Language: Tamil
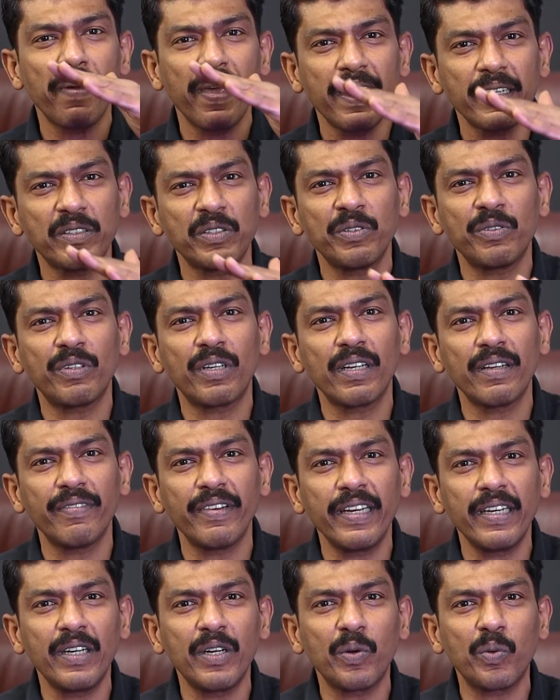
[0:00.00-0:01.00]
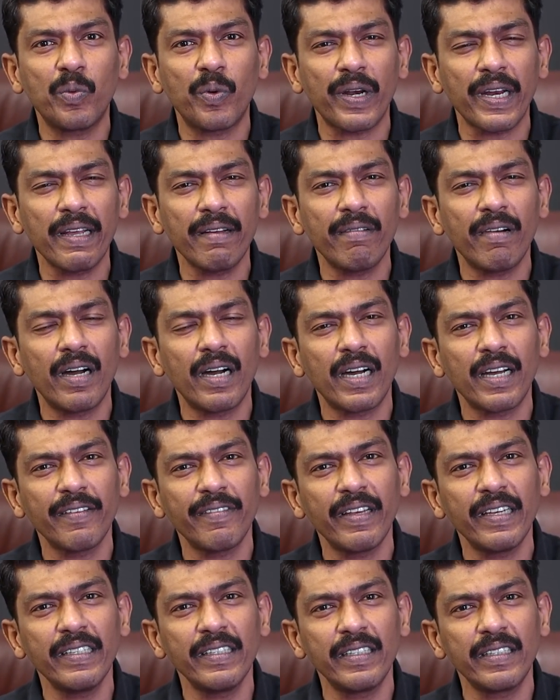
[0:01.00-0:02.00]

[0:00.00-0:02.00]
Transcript: பேஷண்ட்டோட வெயிட்டு குறைவாகவே